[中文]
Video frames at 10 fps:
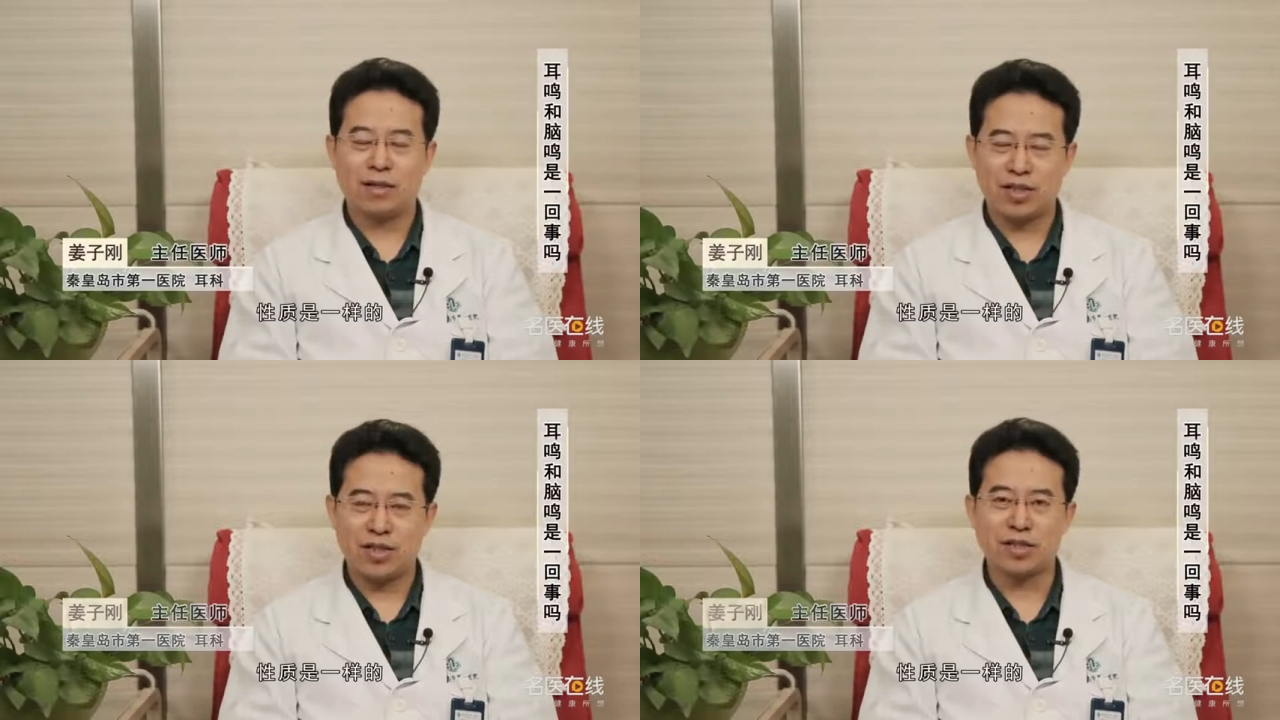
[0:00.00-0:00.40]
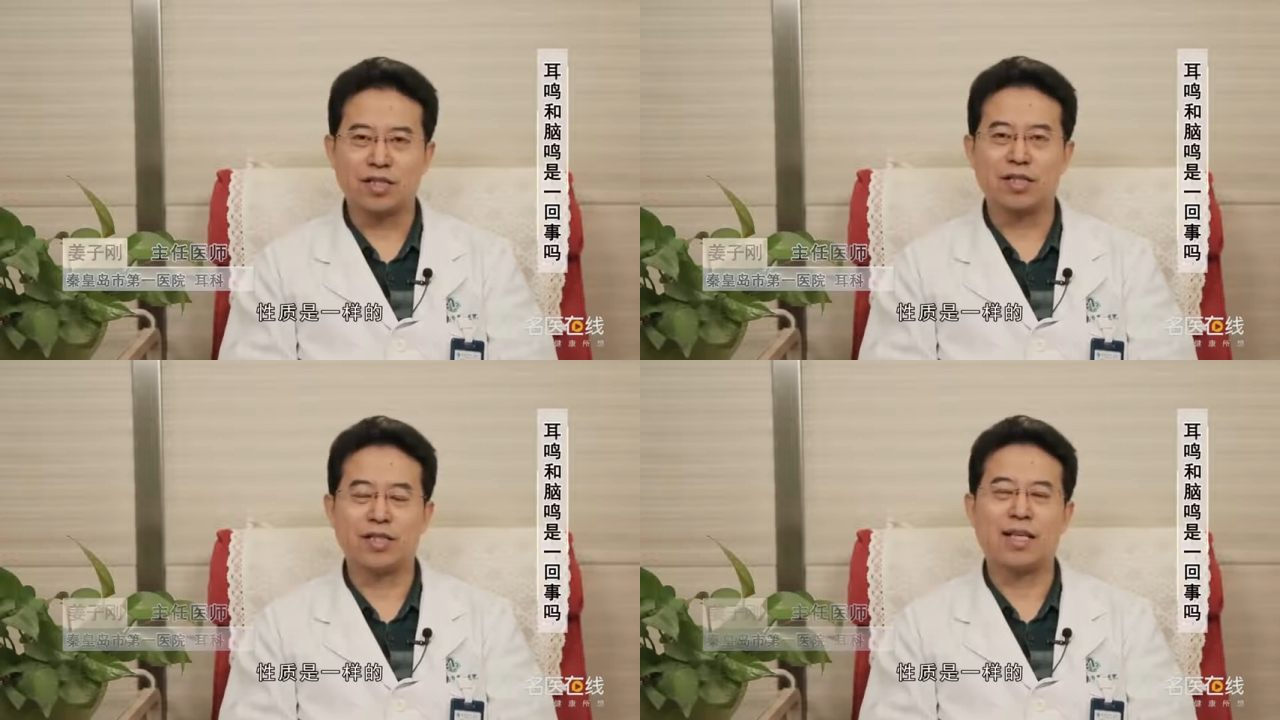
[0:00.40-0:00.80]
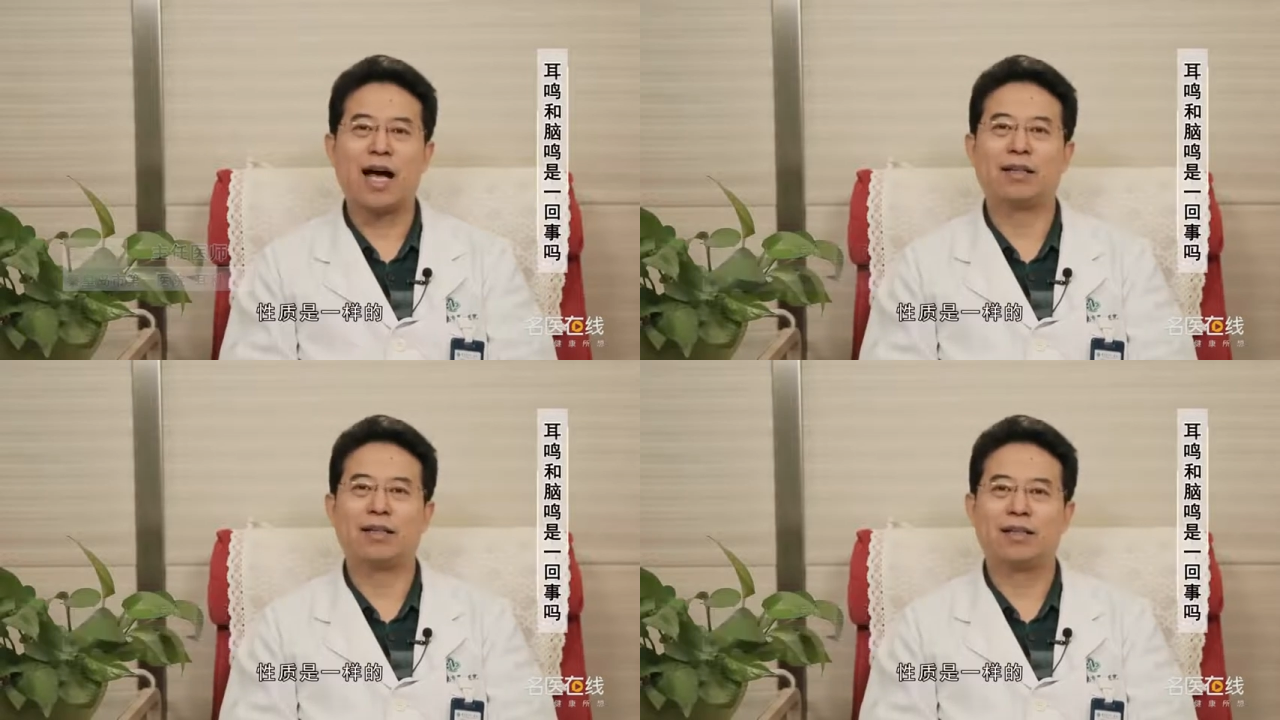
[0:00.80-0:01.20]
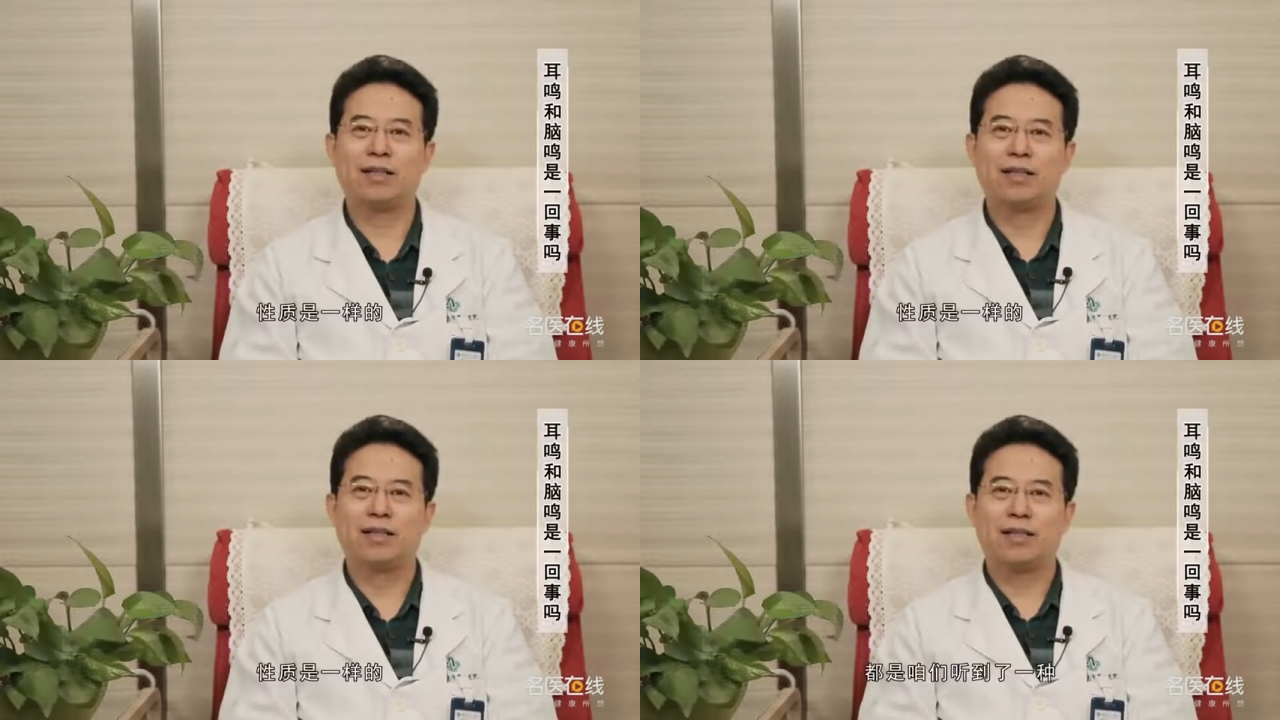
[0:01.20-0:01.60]
性质是一样的，
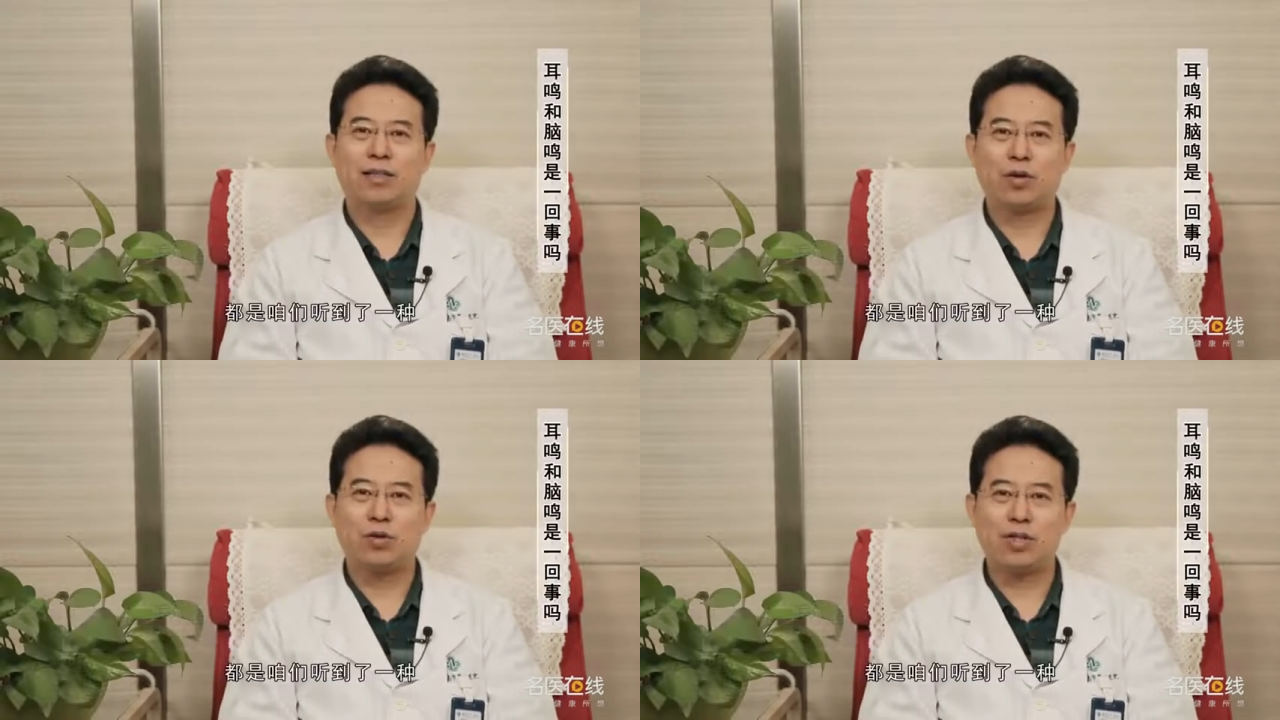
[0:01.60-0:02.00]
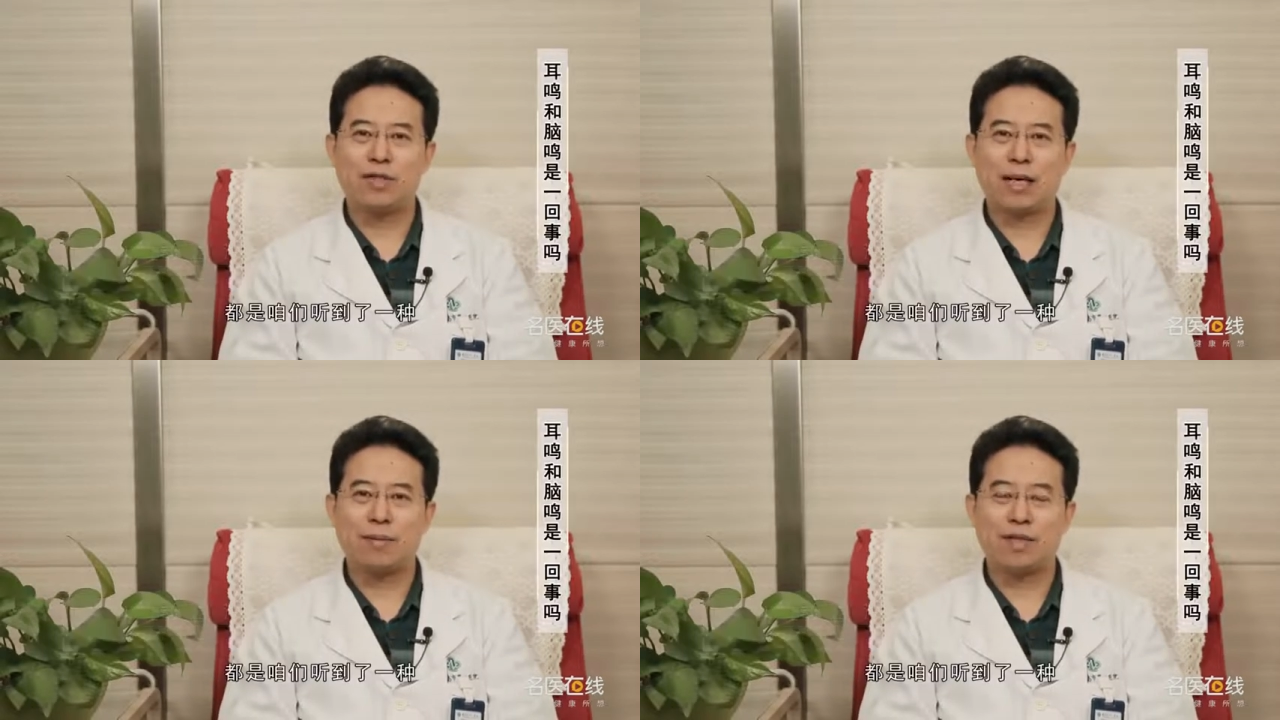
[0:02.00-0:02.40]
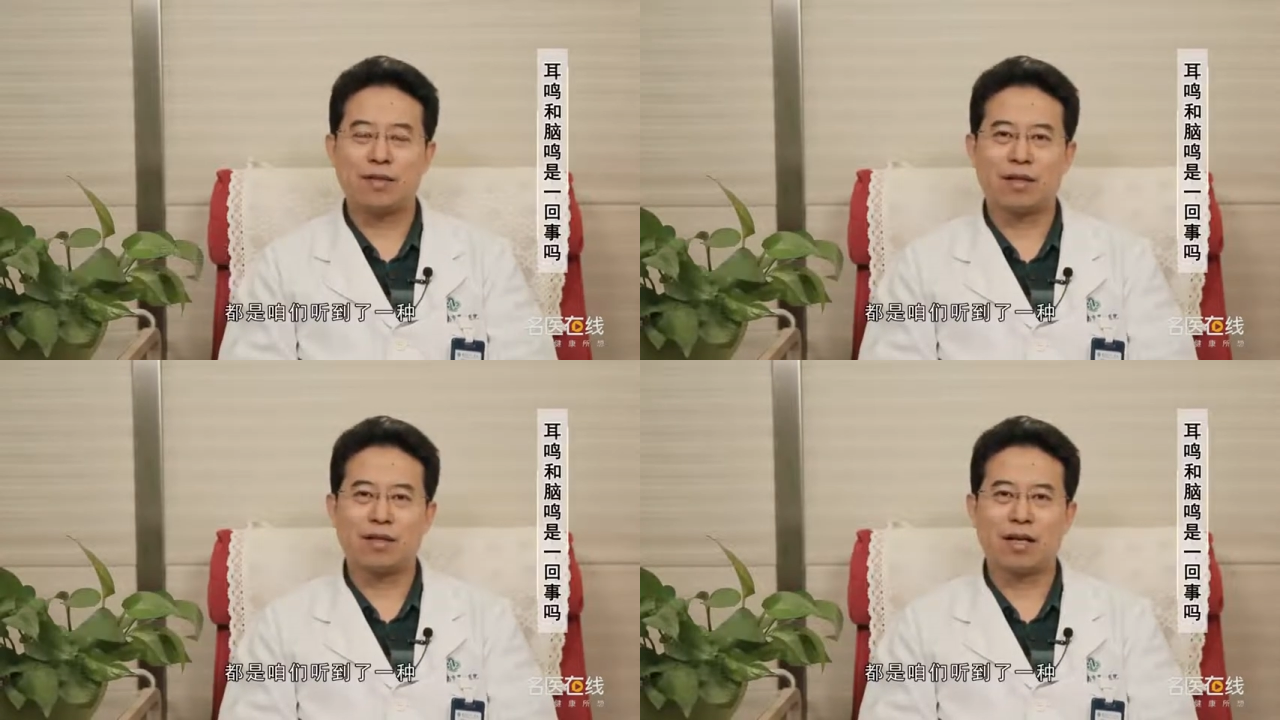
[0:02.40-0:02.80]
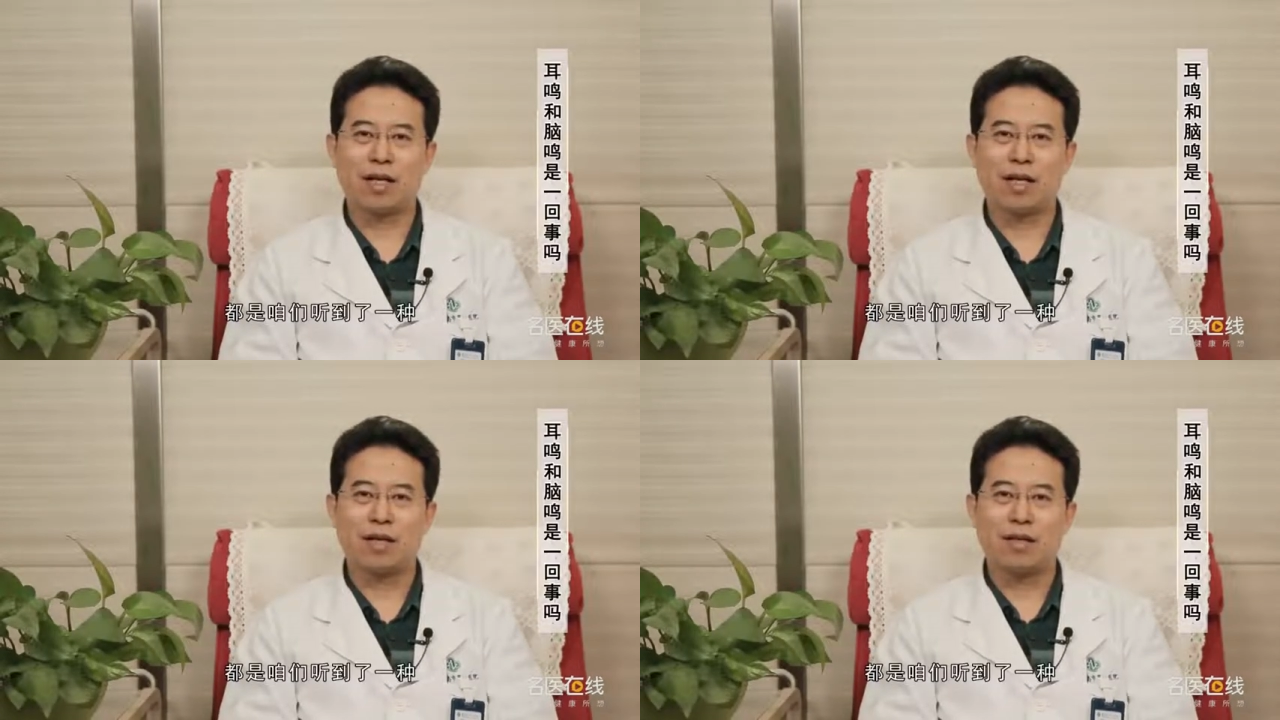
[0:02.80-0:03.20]
都是咱们听到
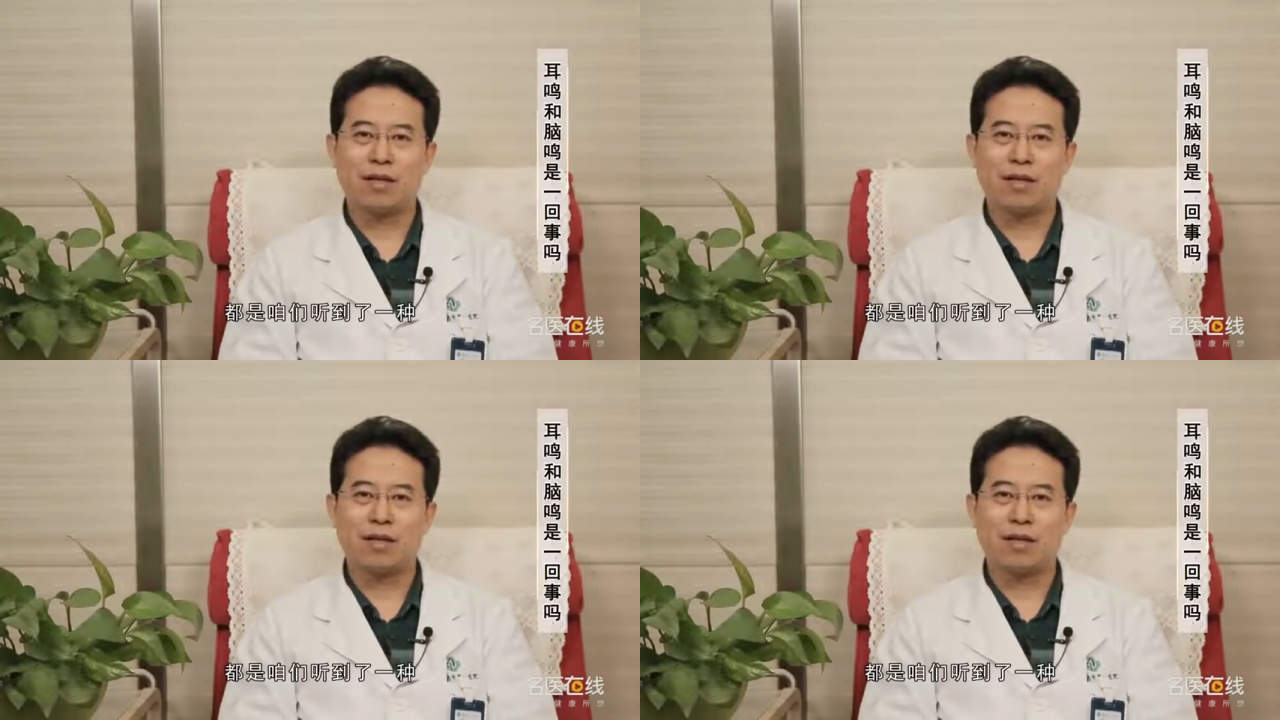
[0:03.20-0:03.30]
了